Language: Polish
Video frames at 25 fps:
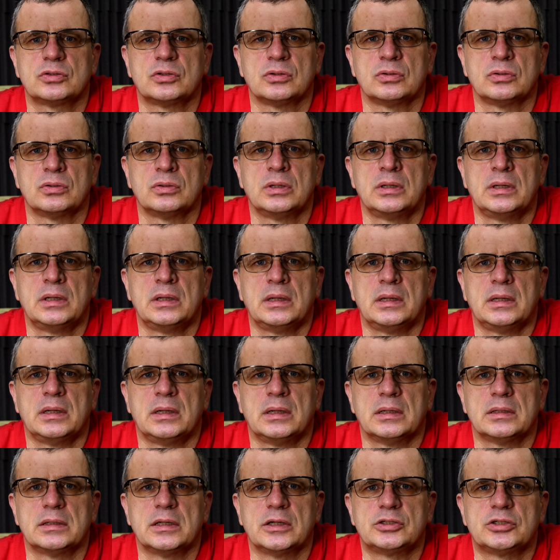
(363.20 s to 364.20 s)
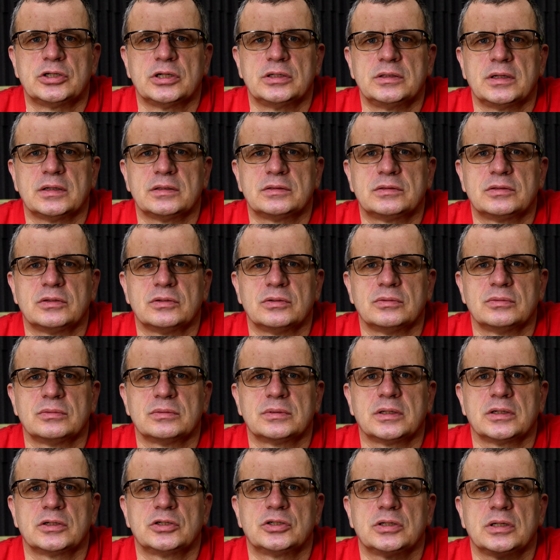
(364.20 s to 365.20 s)
to leczenia są.
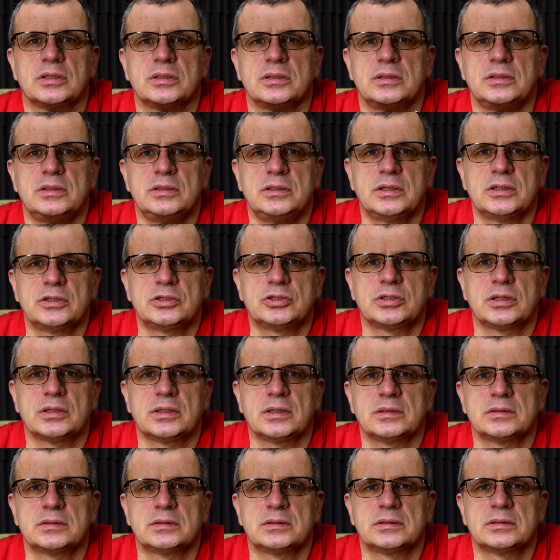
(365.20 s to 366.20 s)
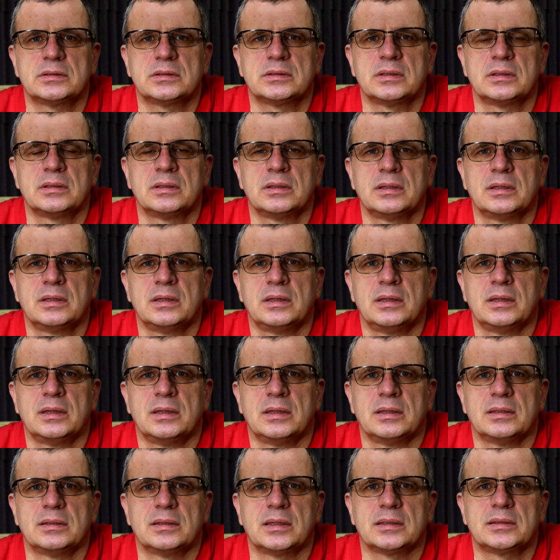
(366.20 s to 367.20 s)
Także jeszcze raz
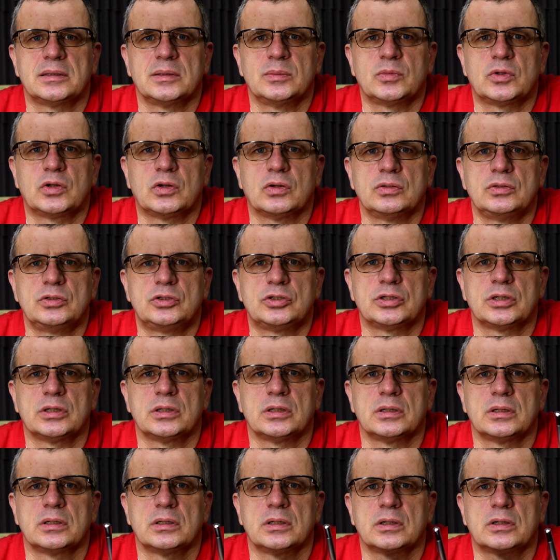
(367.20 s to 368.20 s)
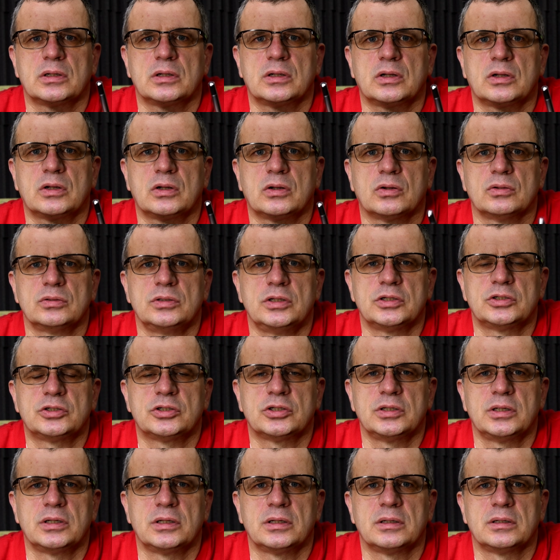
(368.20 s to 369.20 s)
na tym kończę.
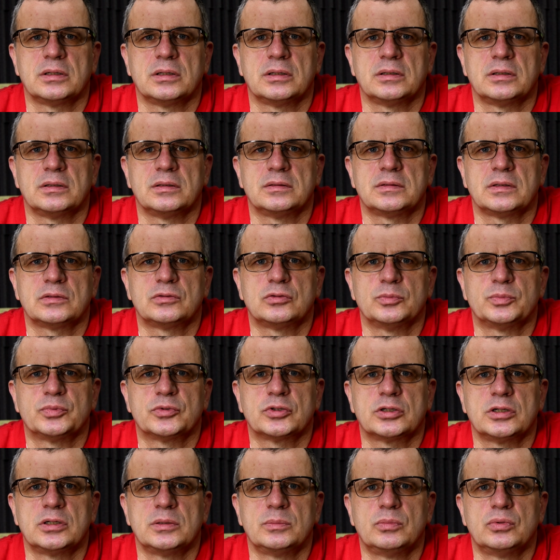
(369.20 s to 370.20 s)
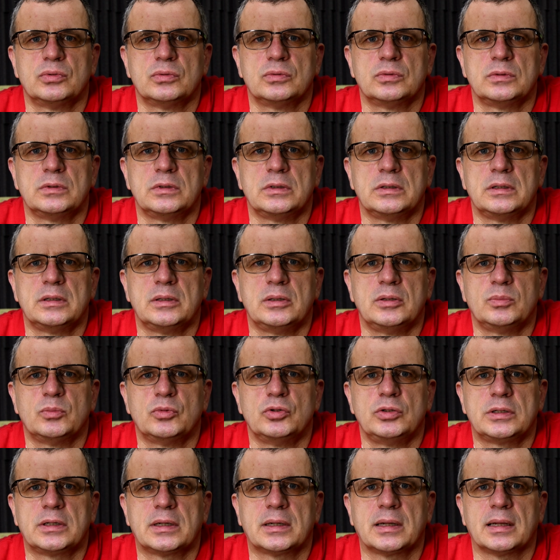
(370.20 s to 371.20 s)
Koniecznie zasubskrybuj
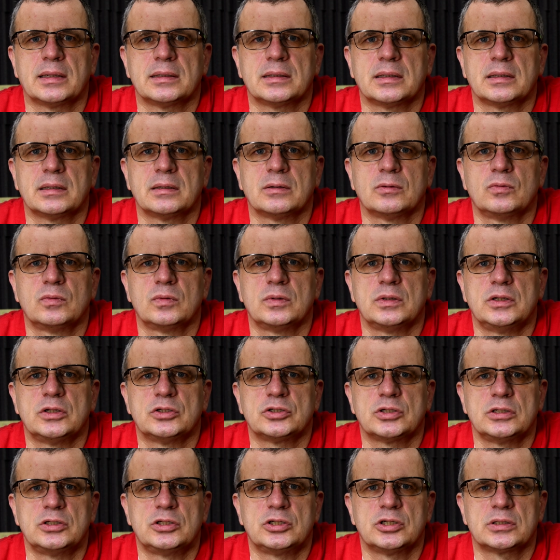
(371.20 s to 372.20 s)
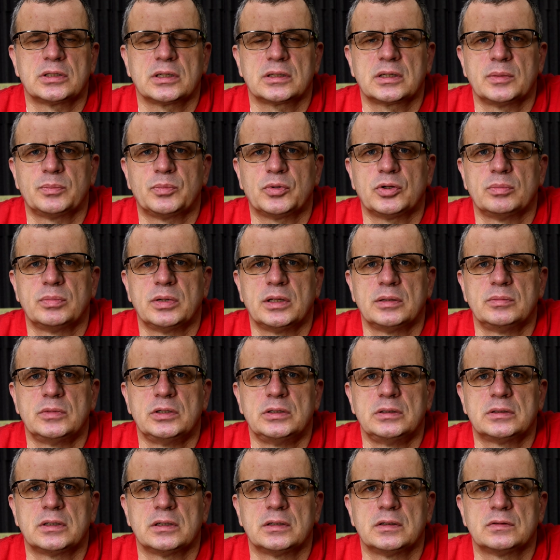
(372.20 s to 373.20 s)
mój kanał, jeżeli się takie problemy
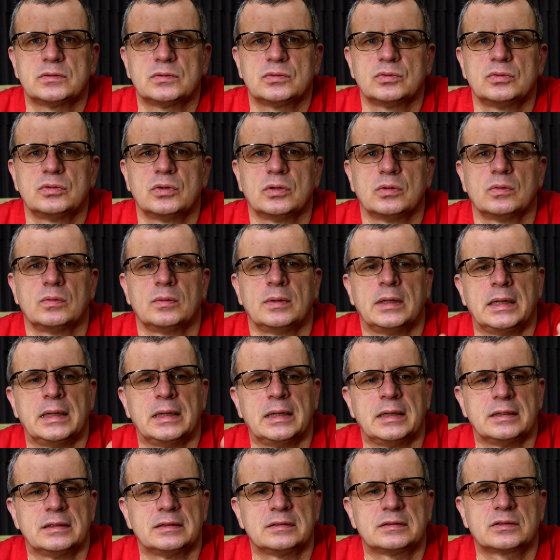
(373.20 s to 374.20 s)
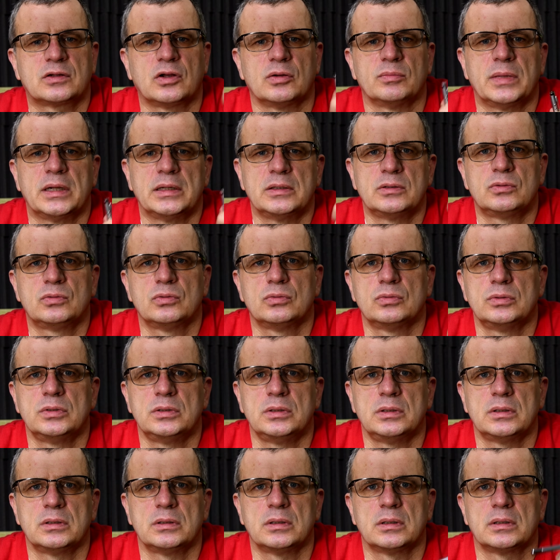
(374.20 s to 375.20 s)
interesują.
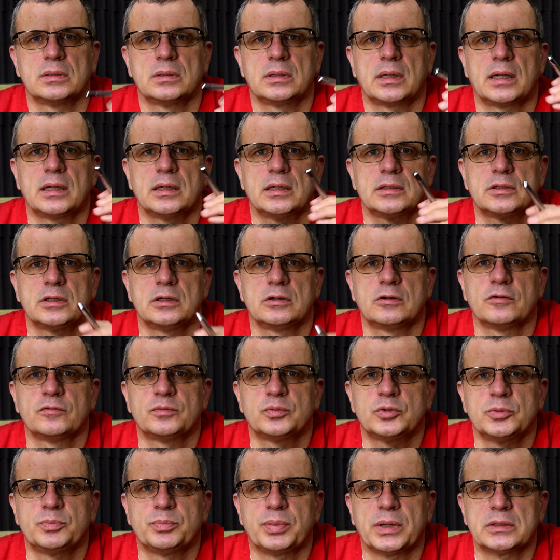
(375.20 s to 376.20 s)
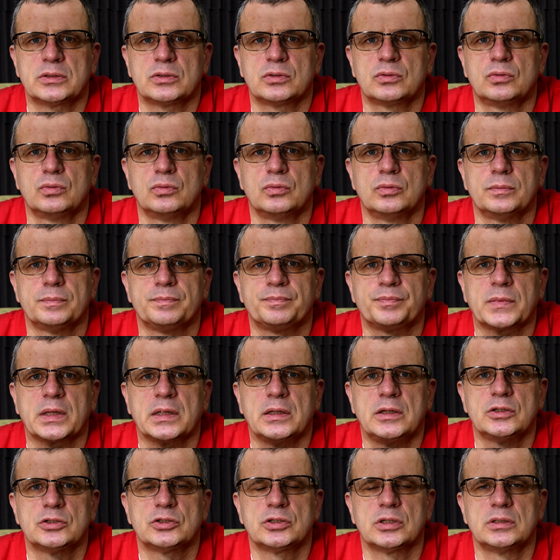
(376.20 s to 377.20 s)
Skomentuj, ale tylko w przypadku,
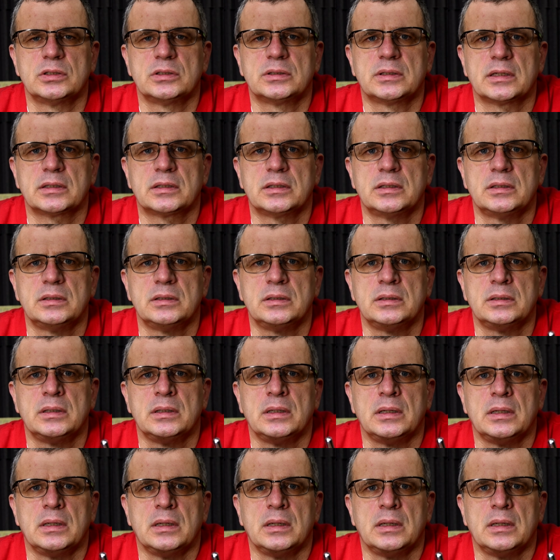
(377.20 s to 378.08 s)
jeżeli taki